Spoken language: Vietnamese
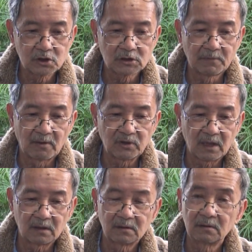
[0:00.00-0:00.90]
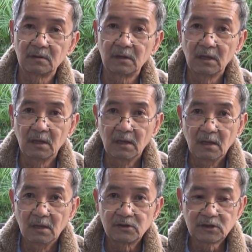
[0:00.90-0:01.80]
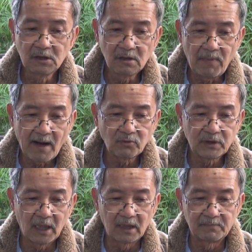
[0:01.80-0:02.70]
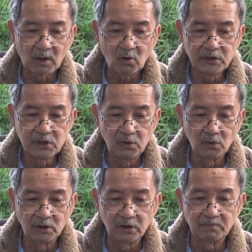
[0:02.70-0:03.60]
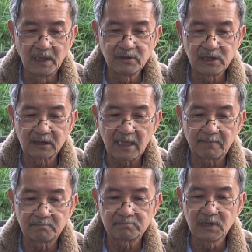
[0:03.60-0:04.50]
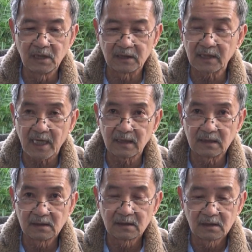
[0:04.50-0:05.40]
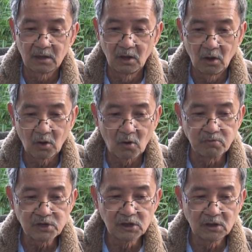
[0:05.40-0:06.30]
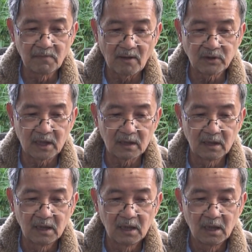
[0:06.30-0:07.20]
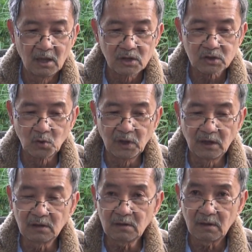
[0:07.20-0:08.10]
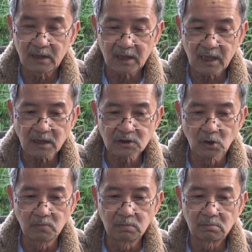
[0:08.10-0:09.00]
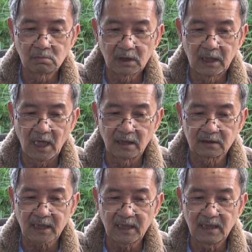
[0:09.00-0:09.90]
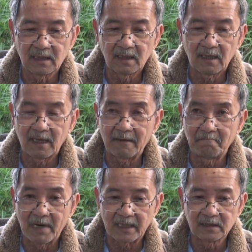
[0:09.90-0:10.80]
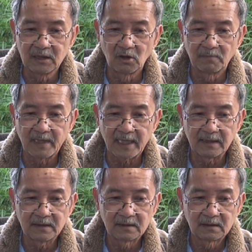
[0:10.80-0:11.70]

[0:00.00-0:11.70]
chưa bao giờ chưa bao giờ mà có nhiều người bên việt nam như hiện nay cũng chưa bao giờ xu hướng cách trung gần Tây lại mạnh như hôm nay.